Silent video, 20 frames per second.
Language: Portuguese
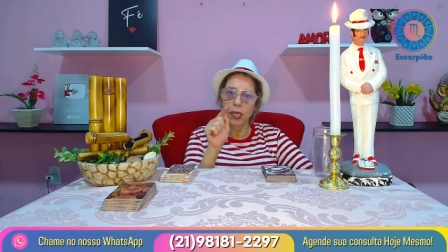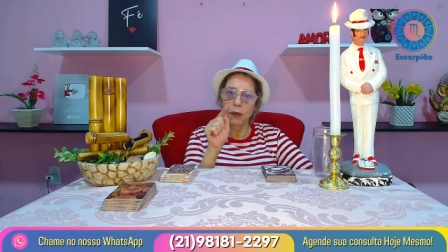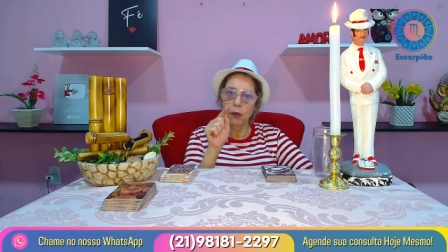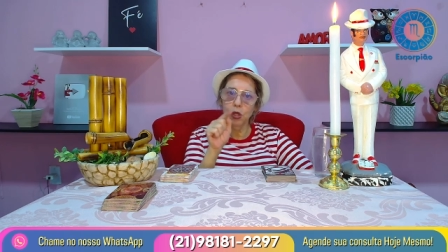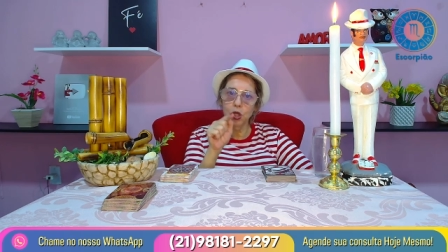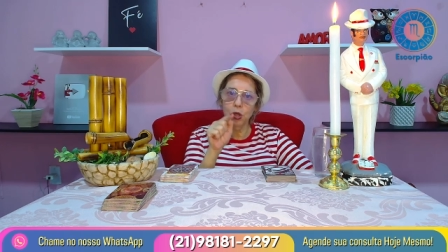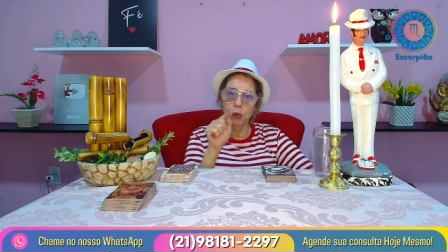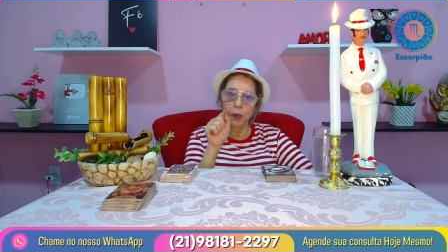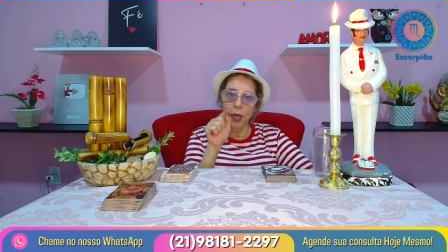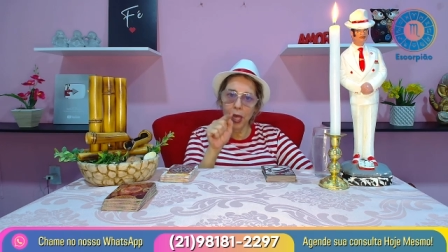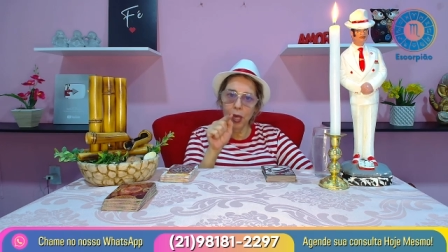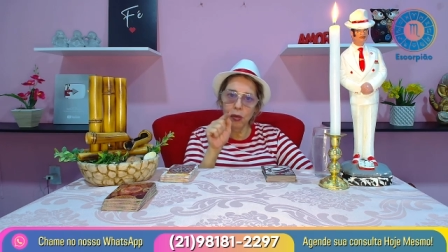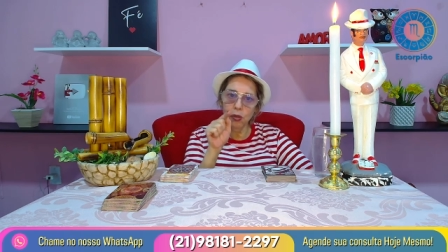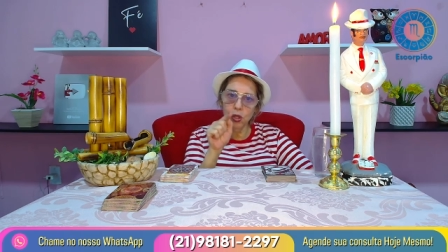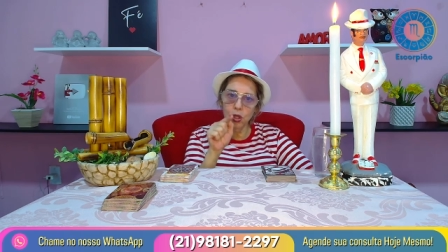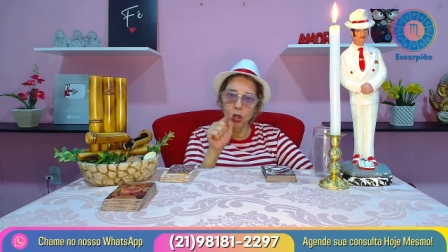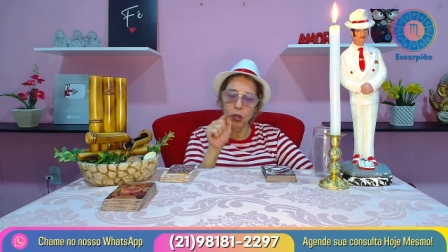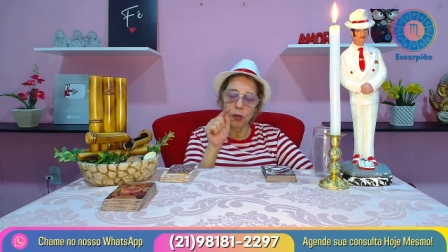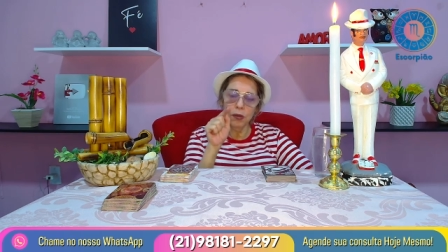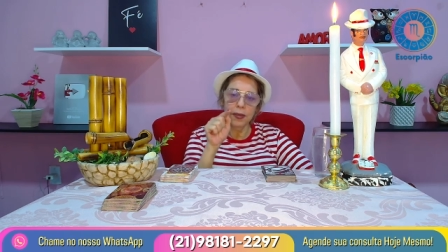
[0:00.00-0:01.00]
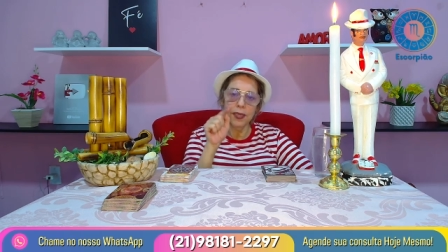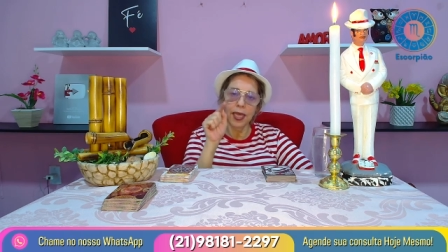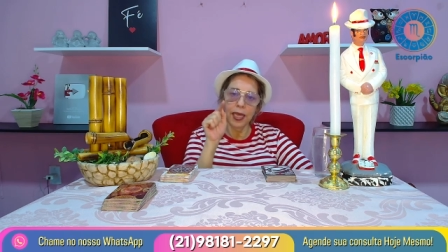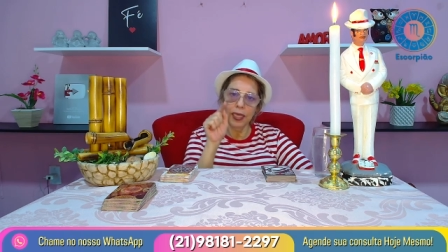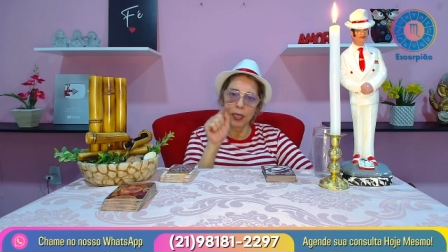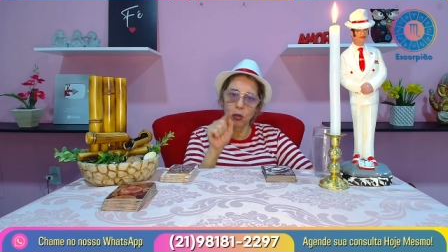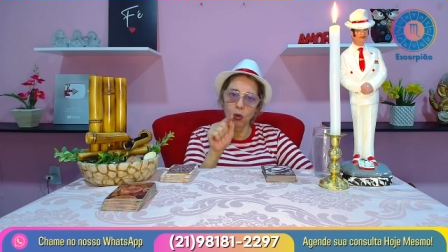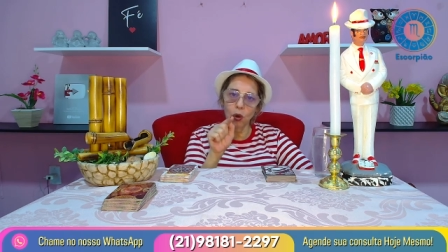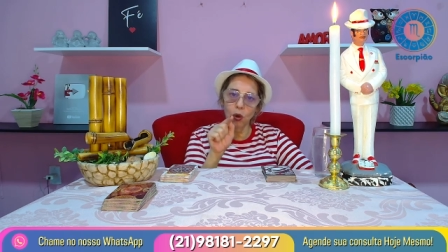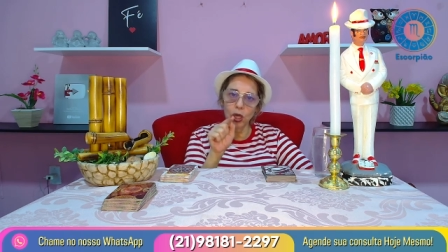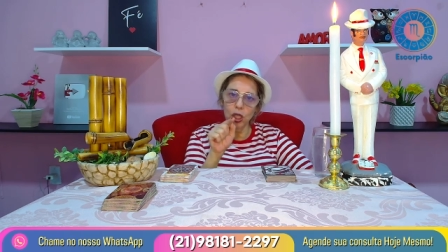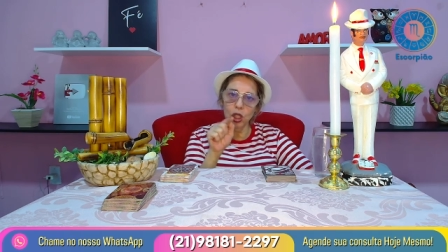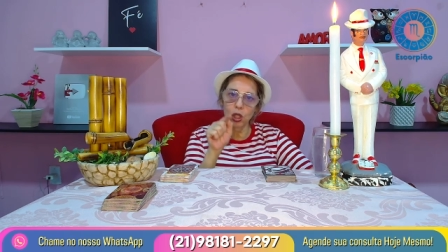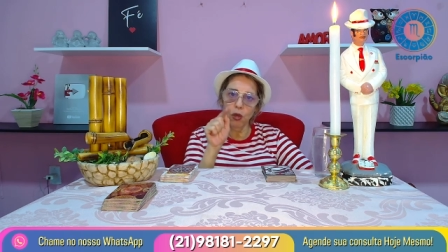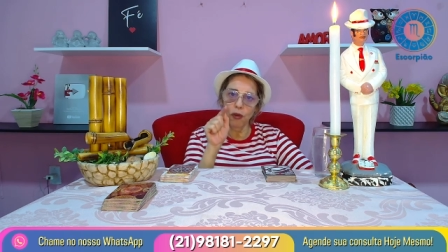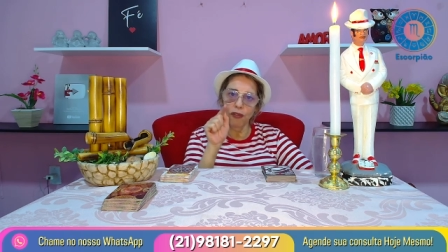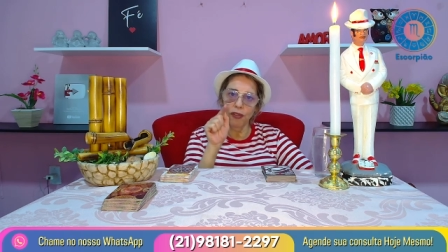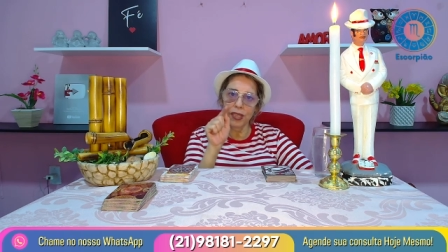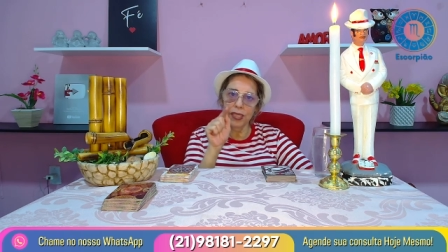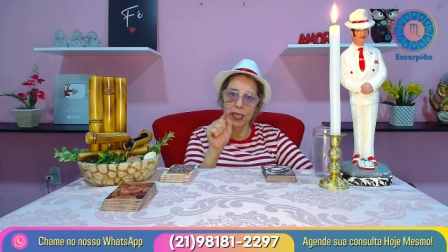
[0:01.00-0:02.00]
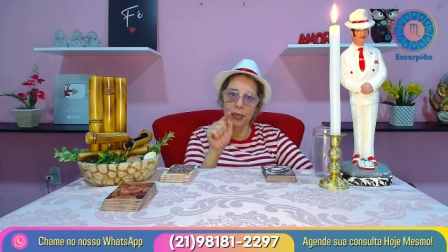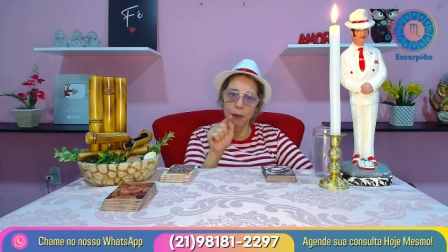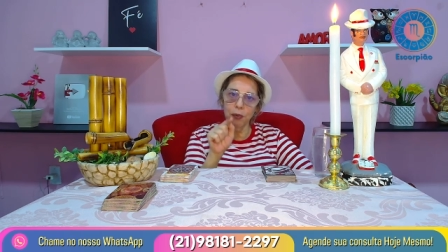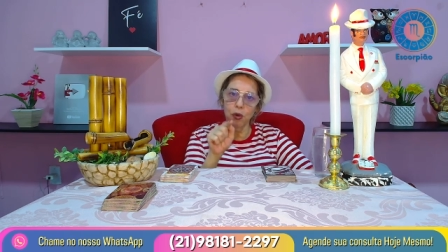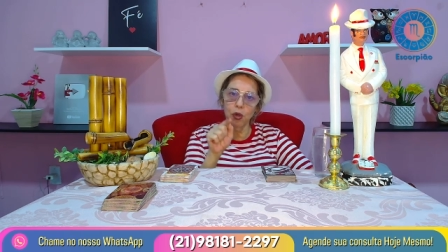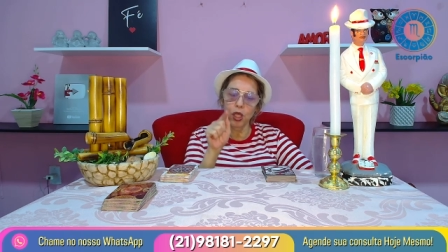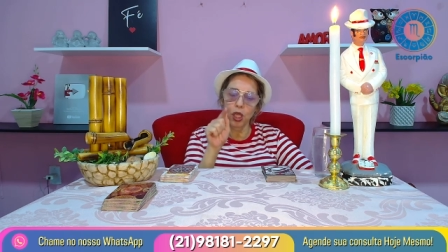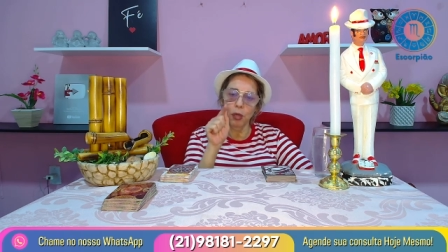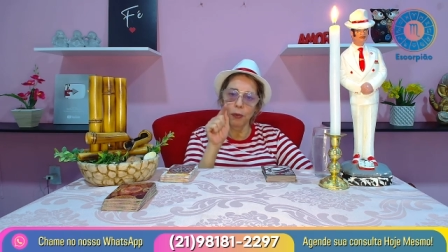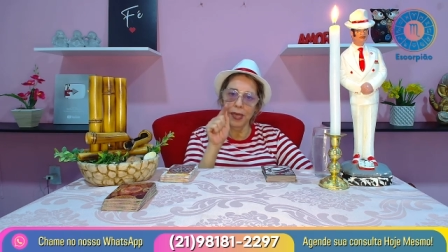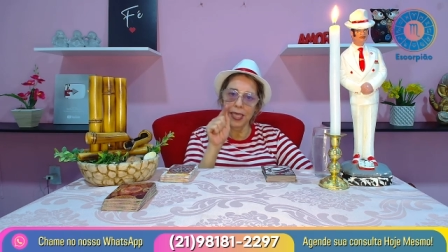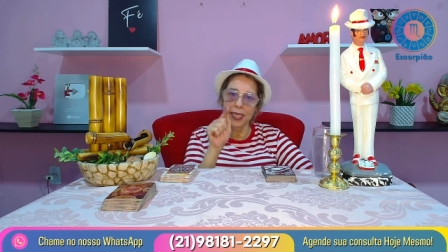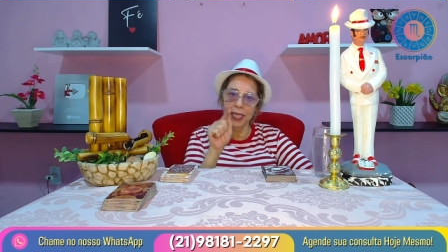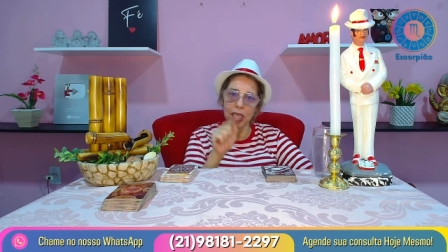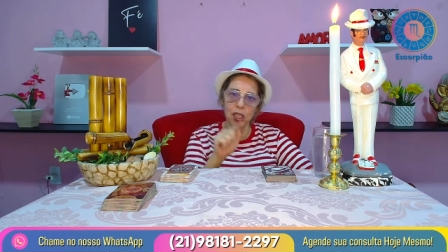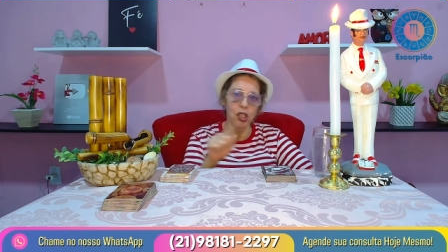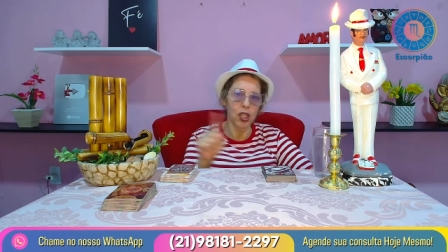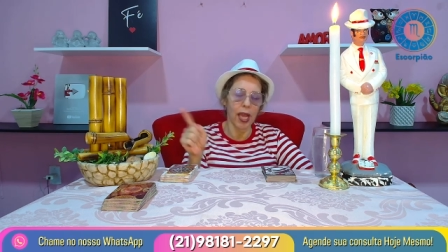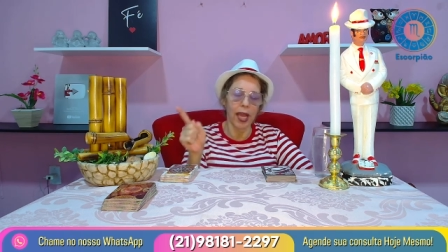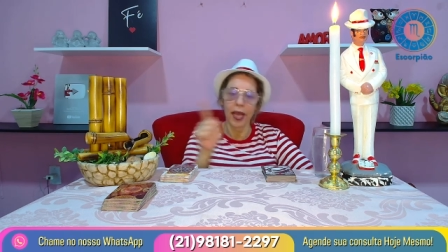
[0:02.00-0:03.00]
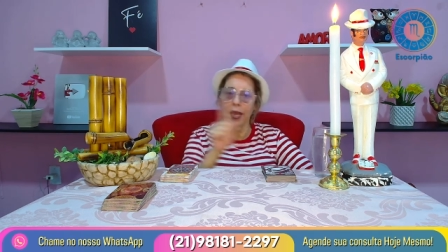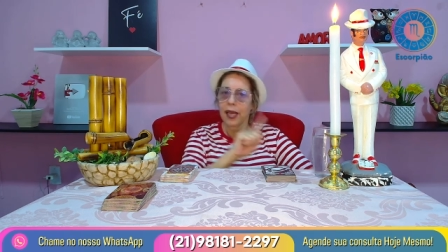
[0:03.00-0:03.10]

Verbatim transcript: os meus seguidores no Facebook, no Messenger.